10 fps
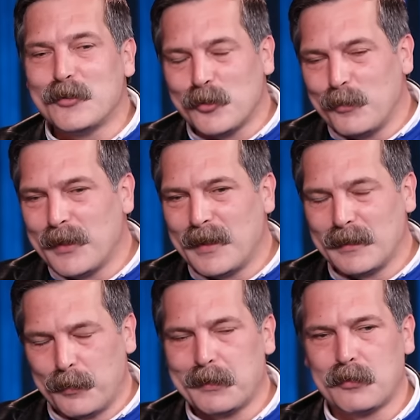son bir
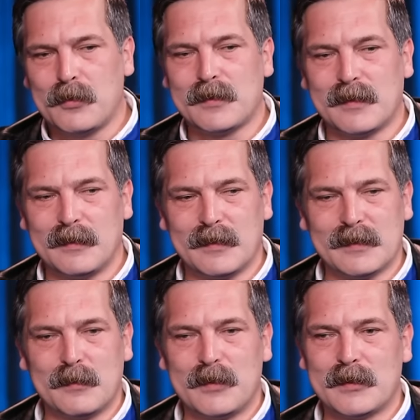yerde petrol iş
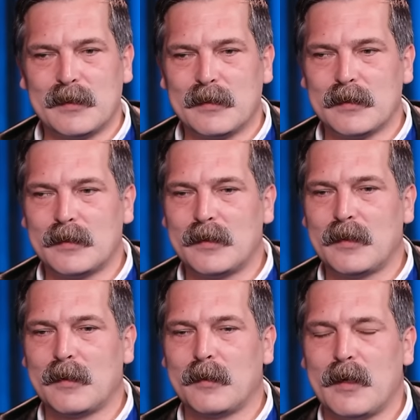sendikasında bir işçi arkadaş dedi
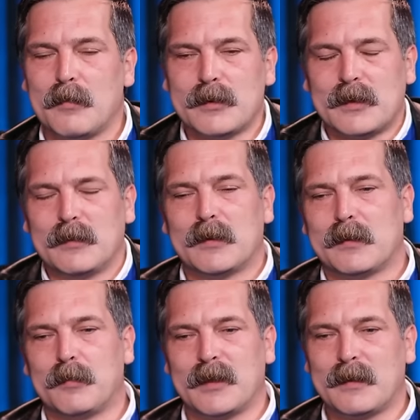ki ya başkanım
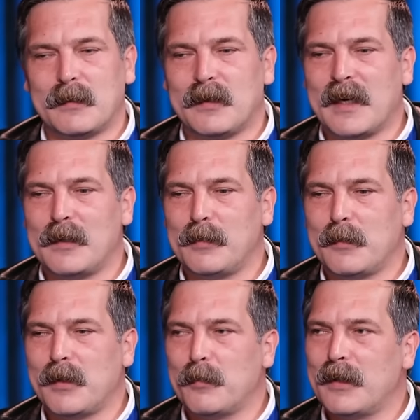dedi bırak
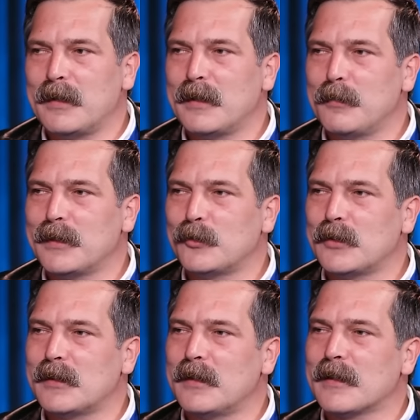gelmeyi bir belediye meclis
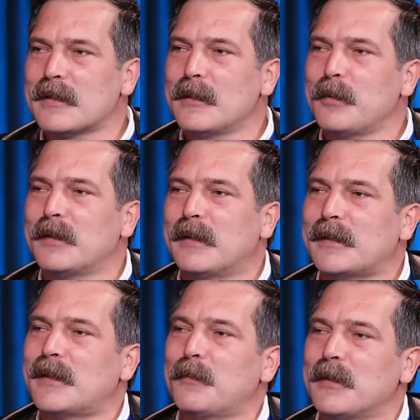üyesinin yazılı bir
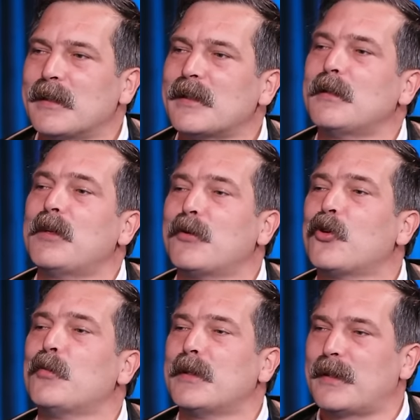destek mesajını bile
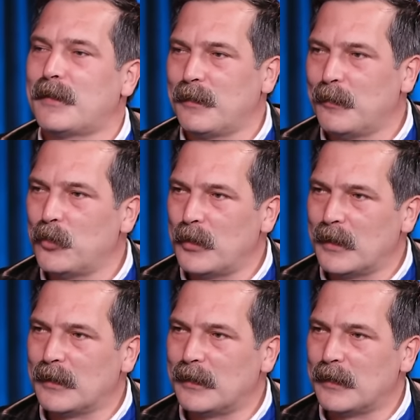görmedik bugüne
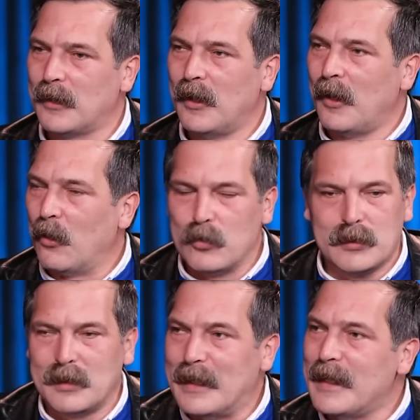kadar dedi.
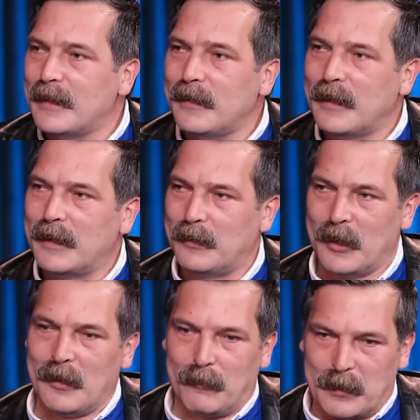Oysa niye yani
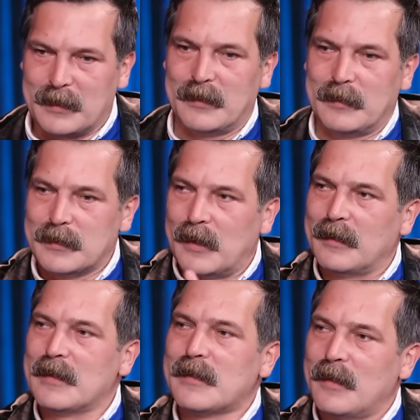vatandaş
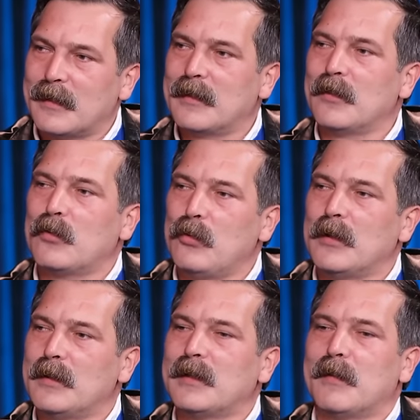anayasal hakkını
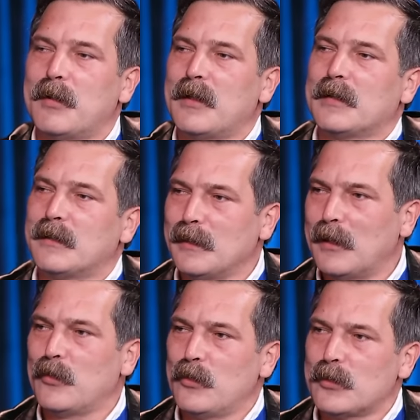kullanırken bir
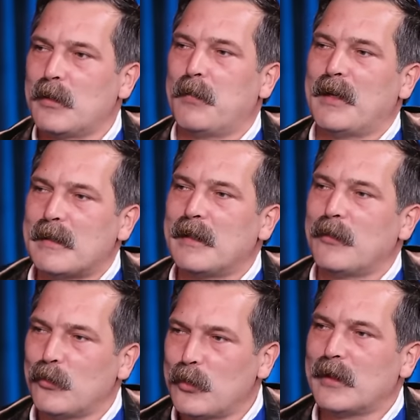haksızlığa uğruyorsa
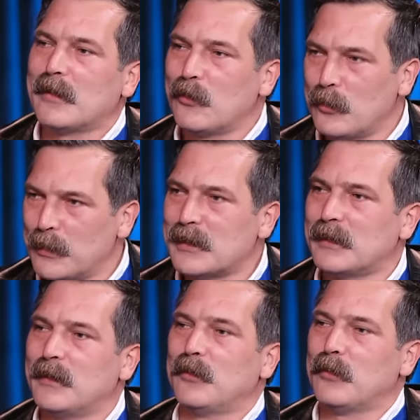belediyenin onun yanında
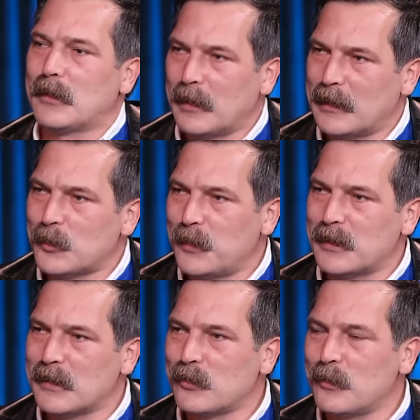olması, onunla dayanışma
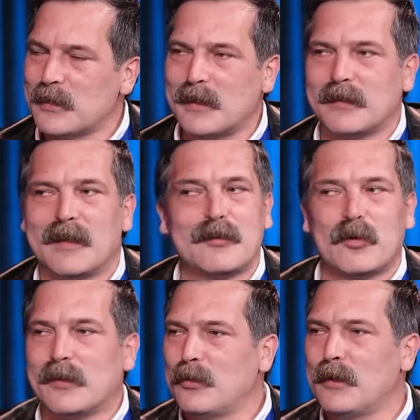içerisinde olmasından daha
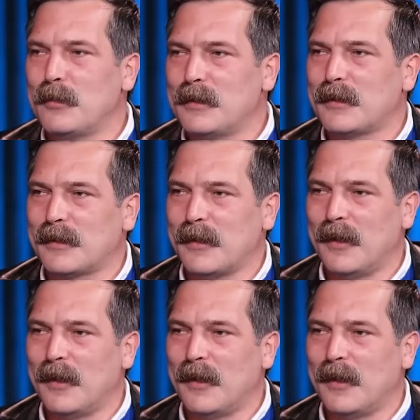doğal ne olabilir ki?